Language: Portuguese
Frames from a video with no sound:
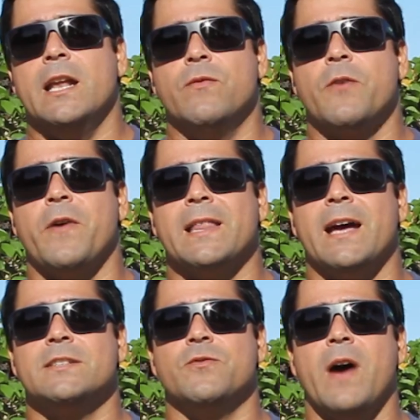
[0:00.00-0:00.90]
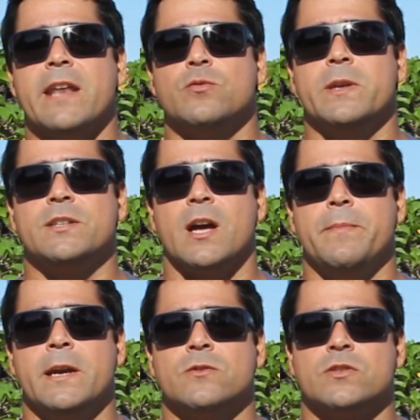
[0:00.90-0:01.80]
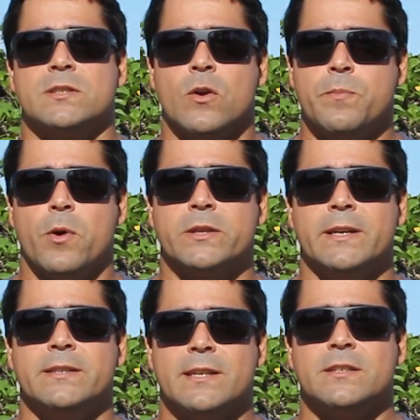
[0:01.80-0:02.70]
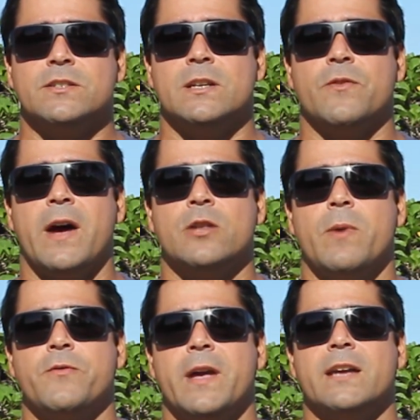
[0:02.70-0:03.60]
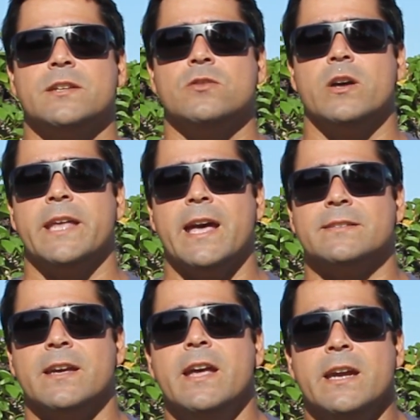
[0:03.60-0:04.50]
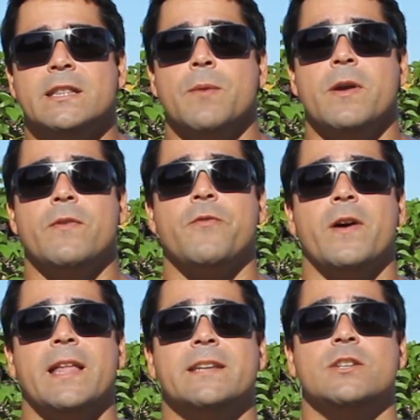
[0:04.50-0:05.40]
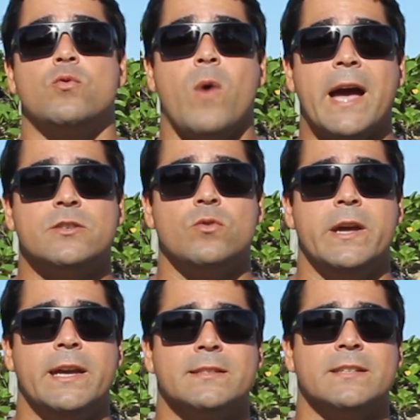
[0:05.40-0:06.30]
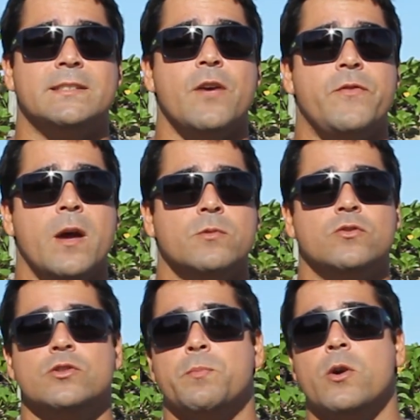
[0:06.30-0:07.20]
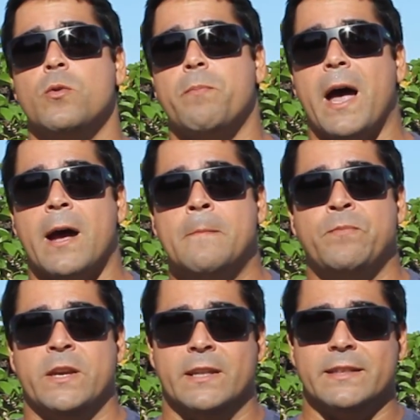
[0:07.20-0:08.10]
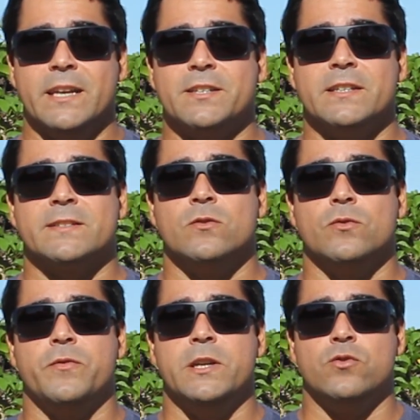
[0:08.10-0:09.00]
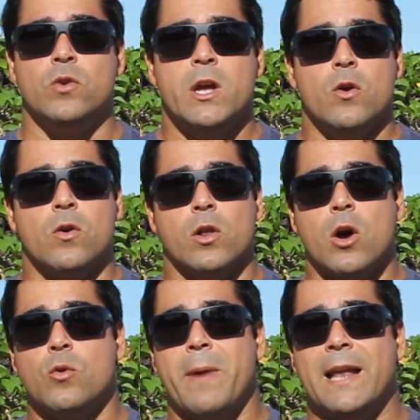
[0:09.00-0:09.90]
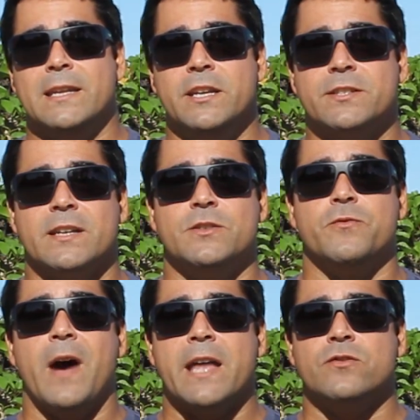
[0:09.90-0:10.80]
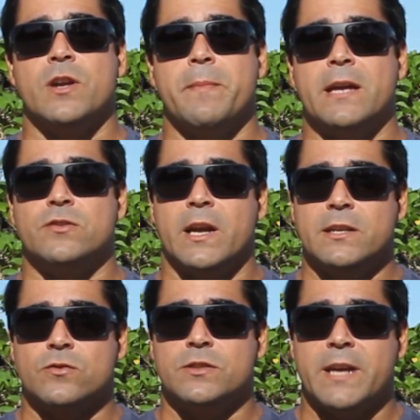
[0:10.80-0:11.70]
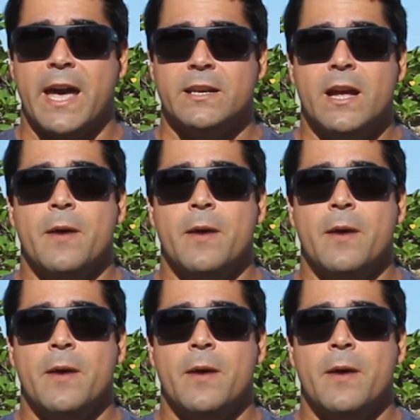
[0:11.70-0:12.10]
Ele vai falar de vários medicamentos que são importantes a gente levar numa viagem à Indonésia e também vai falar de quais doenças devemos nos preocupar e na descrição do vídeo eu coloco uma lista de vários remédios que ele sugere,